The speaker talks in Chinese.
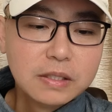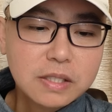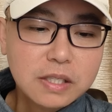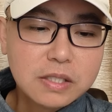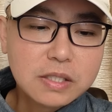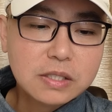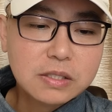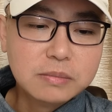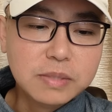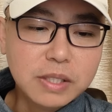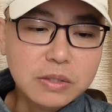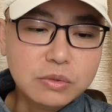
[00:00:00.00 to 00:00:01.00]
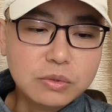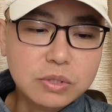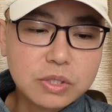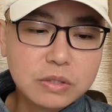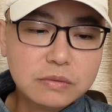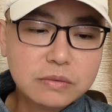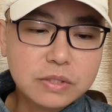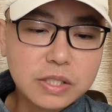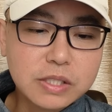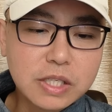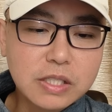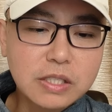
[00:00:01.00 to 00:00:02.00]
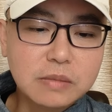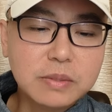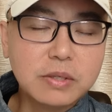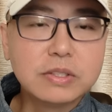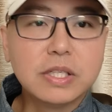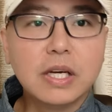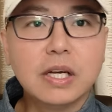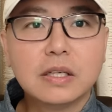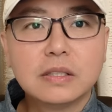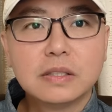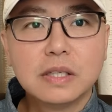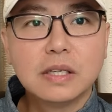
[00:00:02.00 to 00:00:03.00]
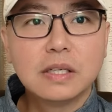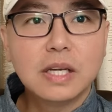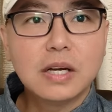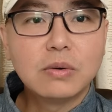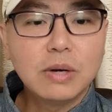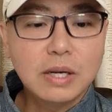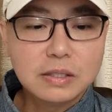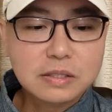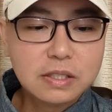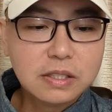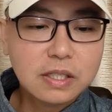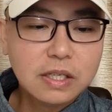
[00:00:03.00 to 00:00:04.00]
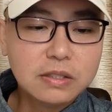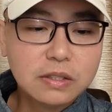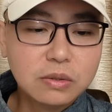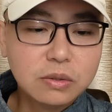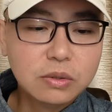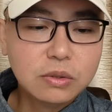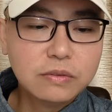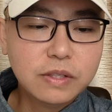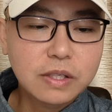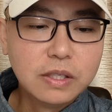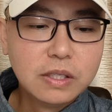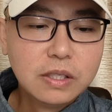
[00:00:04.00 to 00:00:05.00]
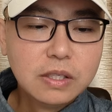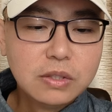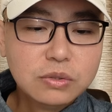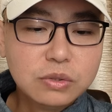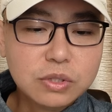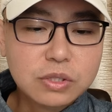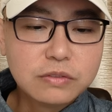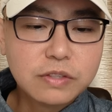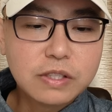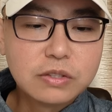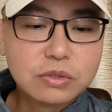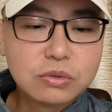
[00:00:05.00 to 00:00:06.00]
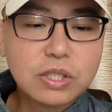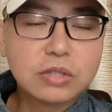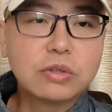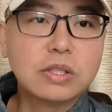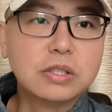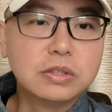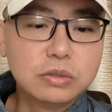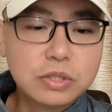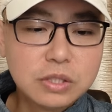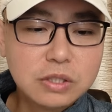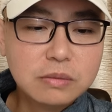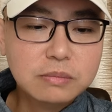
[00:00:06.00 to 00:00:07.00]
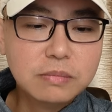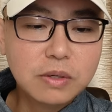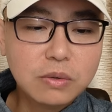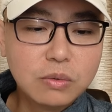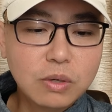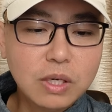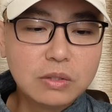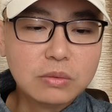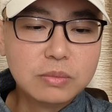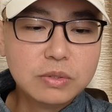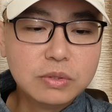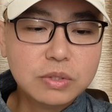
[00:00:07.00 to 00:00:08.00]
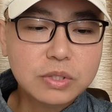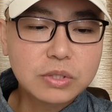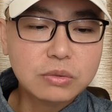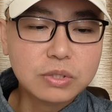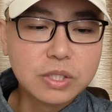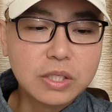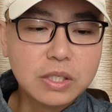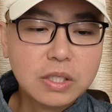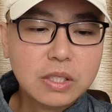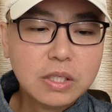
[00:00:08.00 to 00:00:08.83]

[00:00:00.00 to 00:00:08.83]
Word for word: 但是呢，缅军政府在战场上表现啊啊拉胯。现在看到六月份局势发生重大转折，尤其是果敢同盟军首先